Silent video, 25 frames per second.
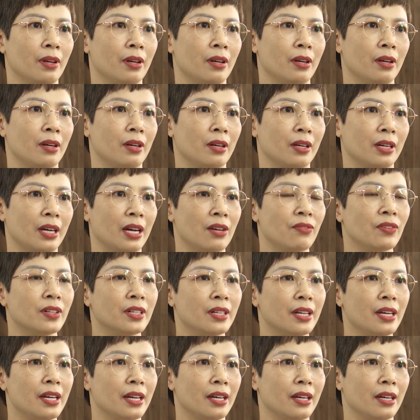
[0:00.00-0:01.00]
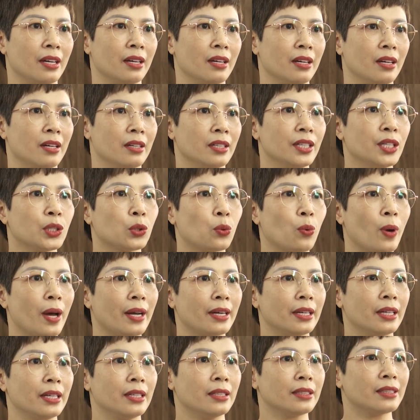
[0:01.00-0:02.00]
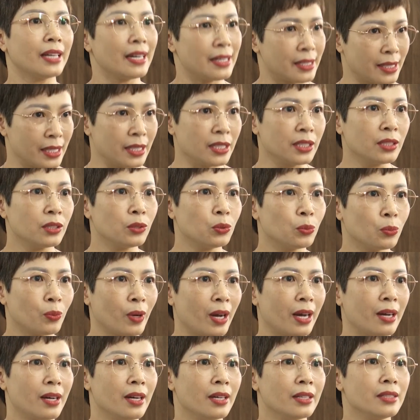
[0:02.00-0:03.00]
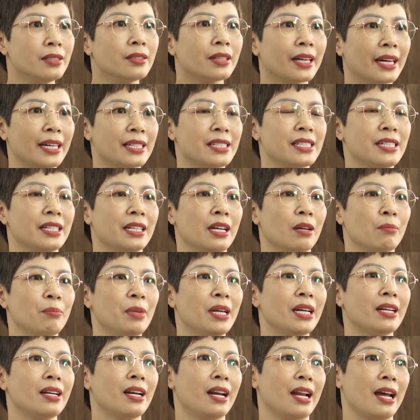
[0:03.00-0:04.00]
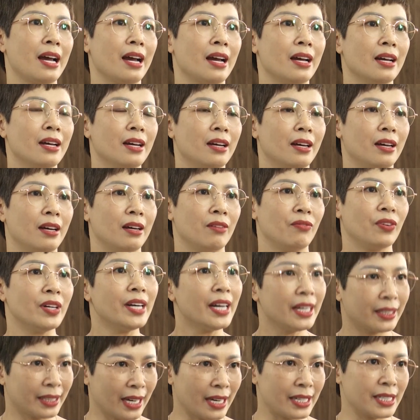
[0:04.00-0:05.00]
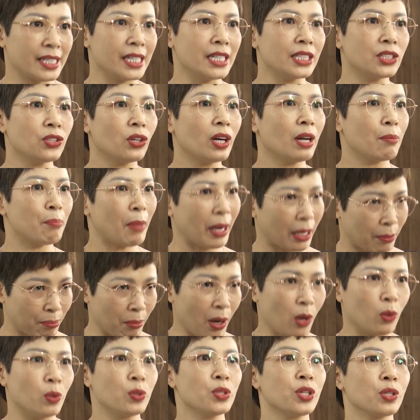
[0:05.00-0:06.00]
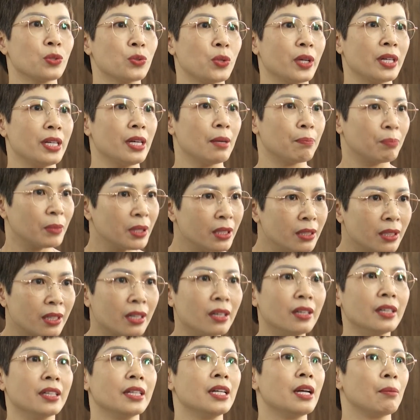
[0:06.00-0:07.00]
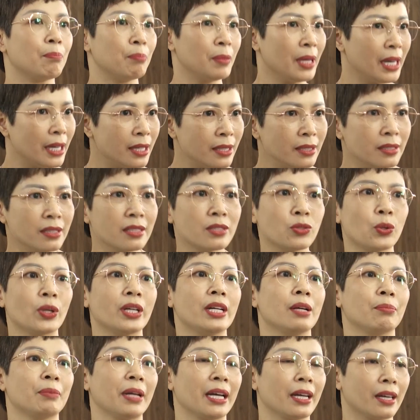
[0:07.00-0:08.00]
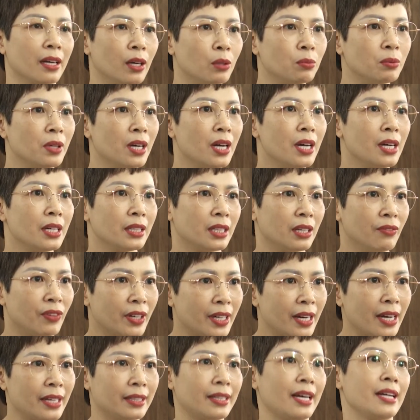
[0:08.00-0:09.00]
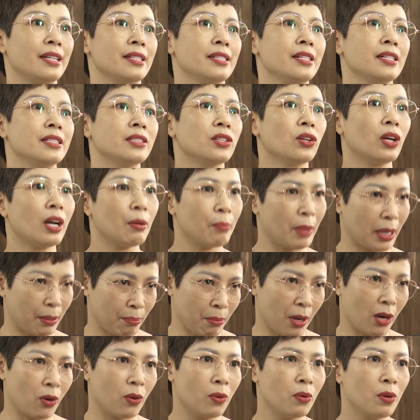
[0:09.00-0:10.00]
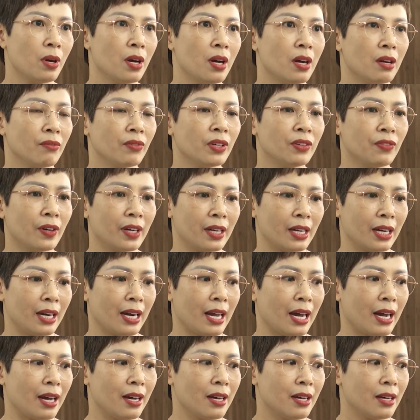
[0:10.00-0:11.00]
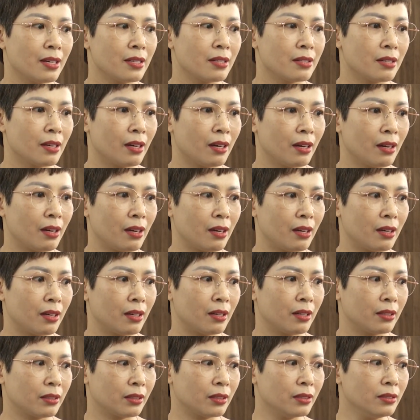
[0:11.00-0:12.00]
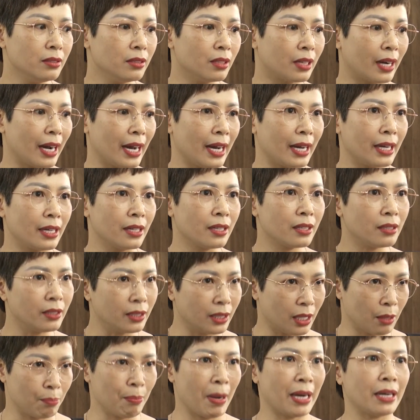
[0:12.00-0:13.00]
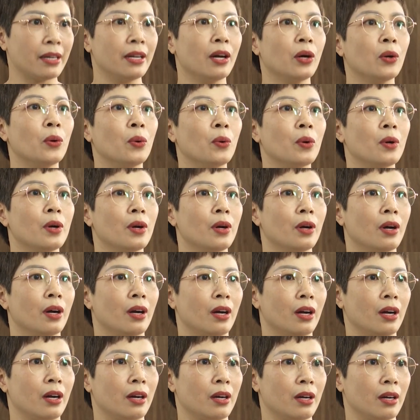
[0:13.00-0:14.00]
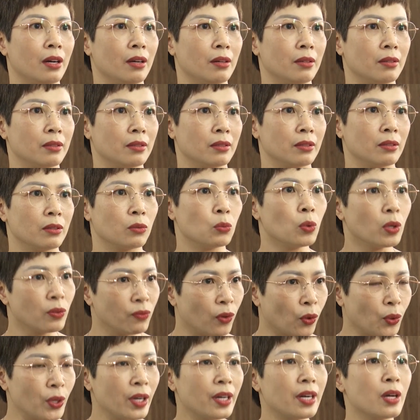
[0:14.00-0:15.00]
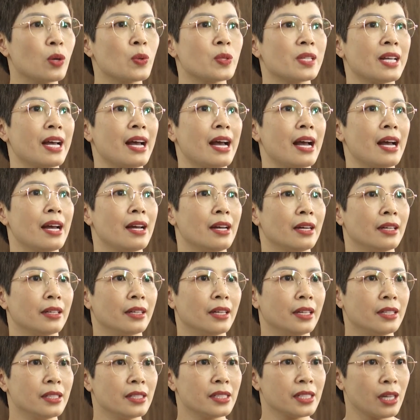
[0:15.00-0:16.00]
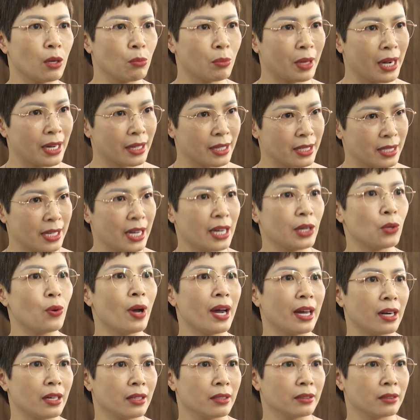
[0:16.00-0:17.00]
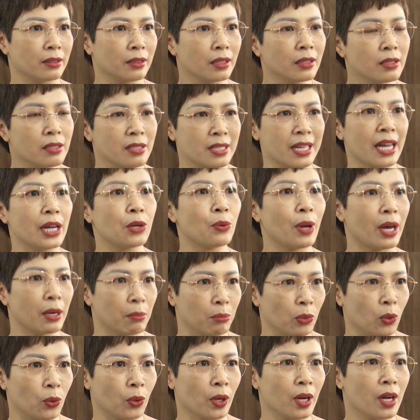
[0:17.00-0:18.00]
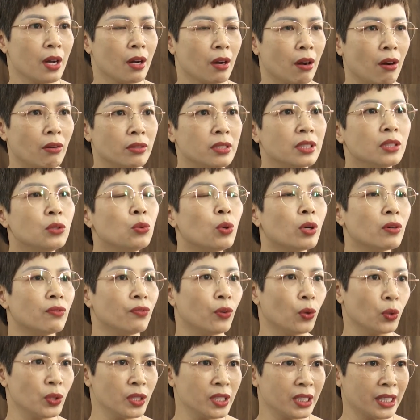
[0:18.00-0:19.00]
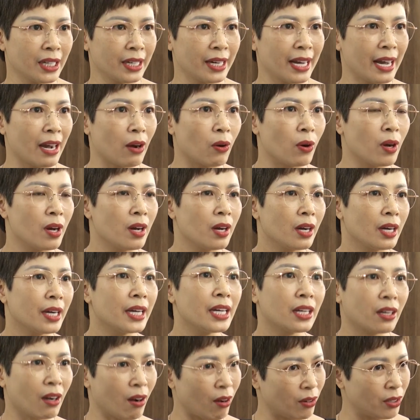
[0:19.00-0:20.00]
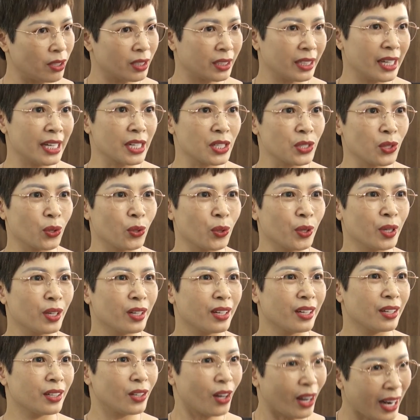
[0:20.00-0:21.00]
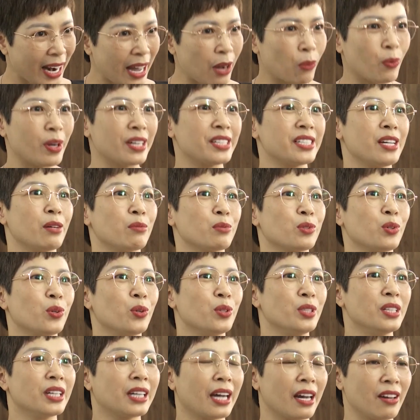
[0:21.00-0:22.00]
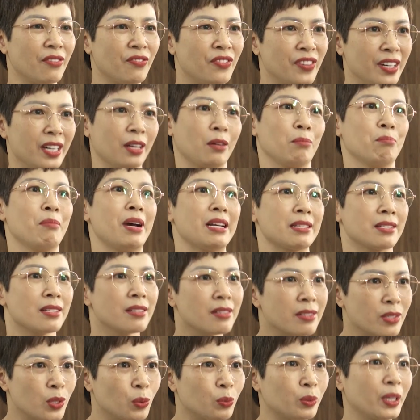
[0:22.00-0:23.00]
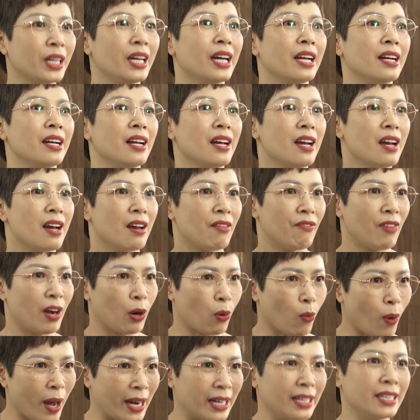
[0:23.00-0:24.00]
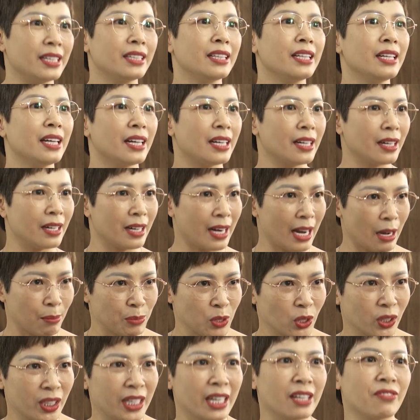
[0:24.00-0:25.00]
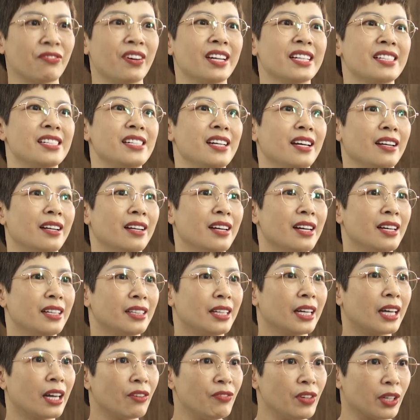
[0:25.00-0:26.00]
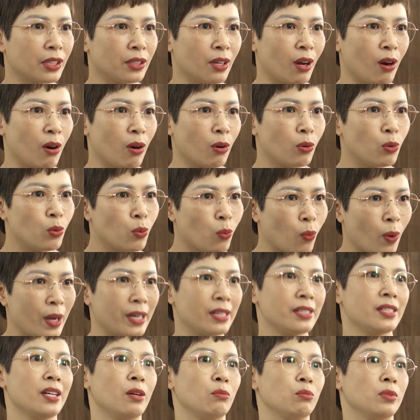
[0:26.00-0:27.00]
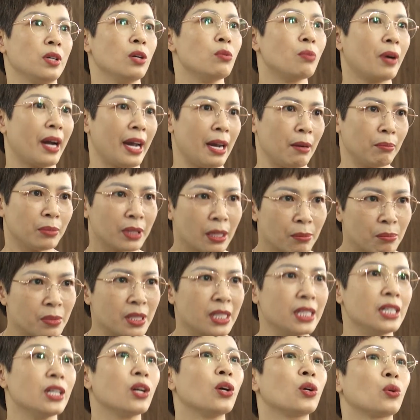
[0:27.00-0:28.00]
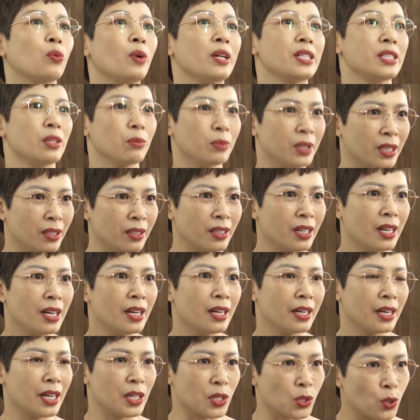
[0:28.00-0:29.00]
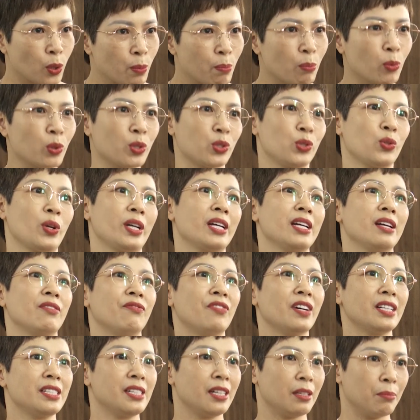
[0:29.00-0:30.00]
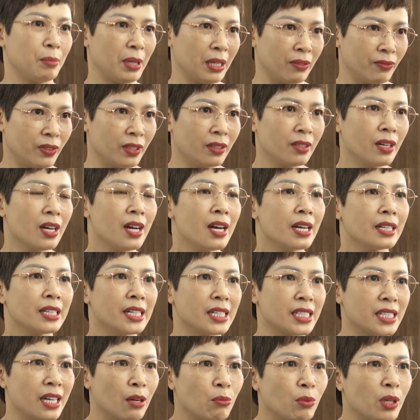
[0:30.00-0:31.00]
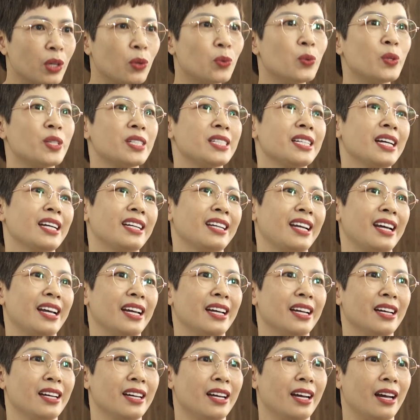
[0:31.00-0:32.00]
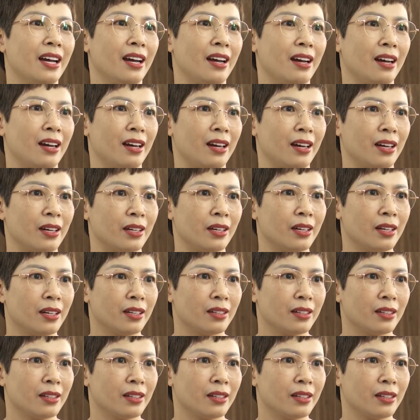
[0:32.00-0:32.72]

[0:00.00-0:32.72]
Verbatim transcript: à, cái vấn đề liên quan đến tài chính đúng không ạ như các anh chị đã biết là à, vấn đề tài chính nó là mạch máu trong doanh nghiệp từ khởi nghiệp đến những doanh nghiệp thành công thì vấn đề tài chính nó là mạch máu vì vậy là à, từ cái khởi nghiệp ban đầu à, nguồn vốn ở đâu ra đến trong các cái giai đoạn từng giai đoạn một có những nguồn vốn như thế nào khi có được tiền rồi đã là quan trọng rồi nhưng cái việc mà sử dụng tiền và quản lý tiền làm cho tiền phát triển thì cái việc đó cũng quan trọng không kém thậm chí còn quan trọng hơn để giúp một doanh nghiệp phát triển bền vững thì trong cái cuốn sách này à,